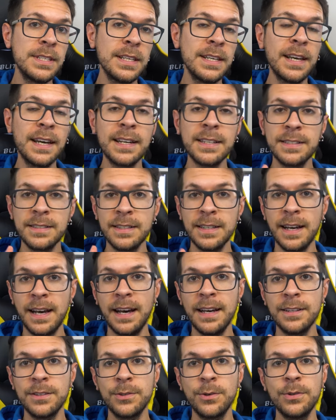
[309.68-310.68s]
GHz
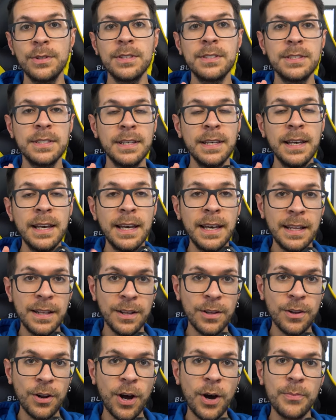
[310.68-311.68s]
a 12
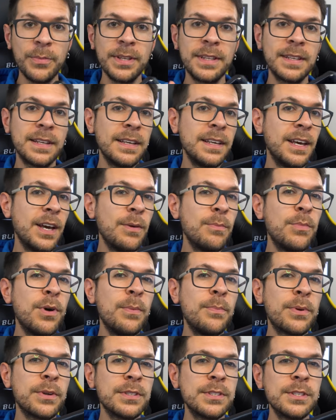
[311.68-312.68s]
nanometri, è un
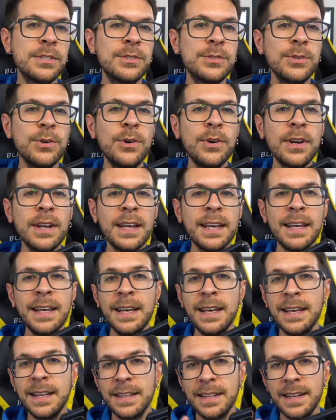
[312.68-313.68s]
buon processore,
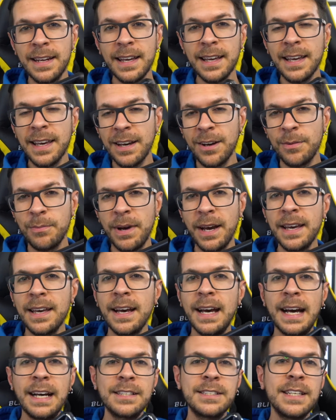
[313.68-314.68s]
direi che
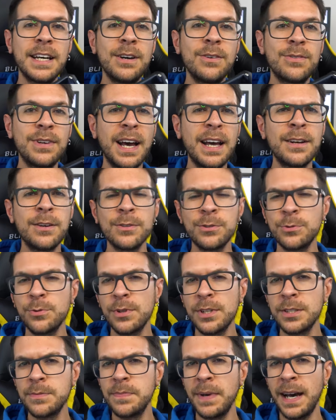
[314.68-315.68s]
ormai ha già un anno
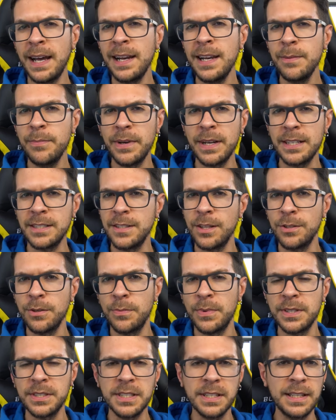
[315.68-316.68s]
sulle spalle perché è
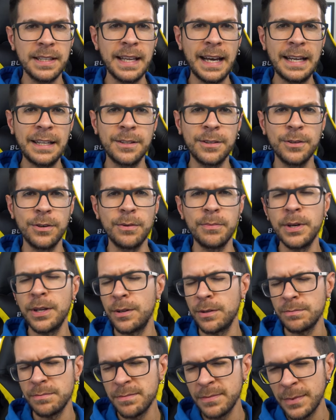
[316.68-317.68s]
stato presentato,
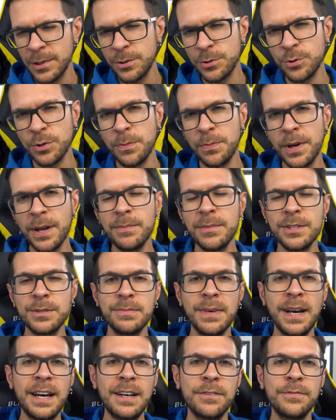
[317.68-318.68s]
almeno sui primi
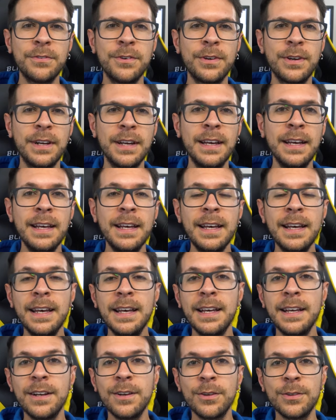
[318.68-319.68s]
smartphone
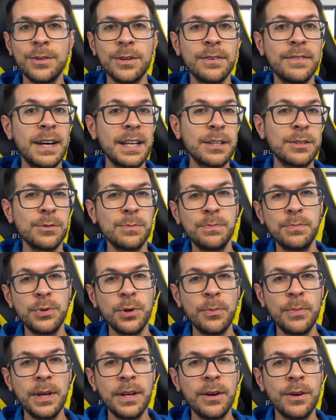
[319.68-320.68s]
l'ho trovato
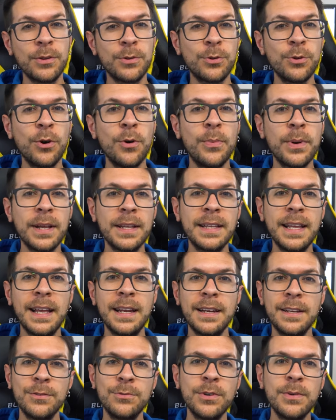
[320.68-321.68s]
più o meno a ottobre
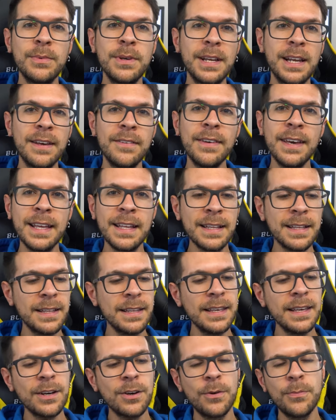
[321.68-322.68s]
del
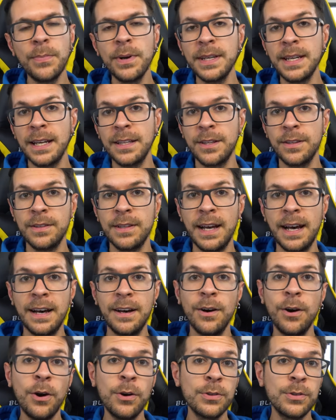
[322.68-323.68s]
2020, accompagnato
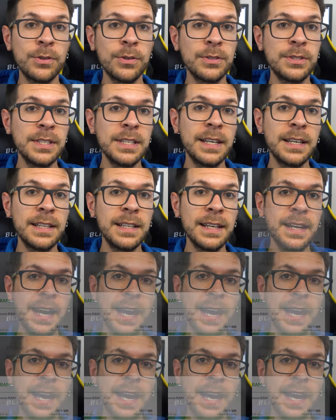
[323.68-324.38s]
da 8 GB di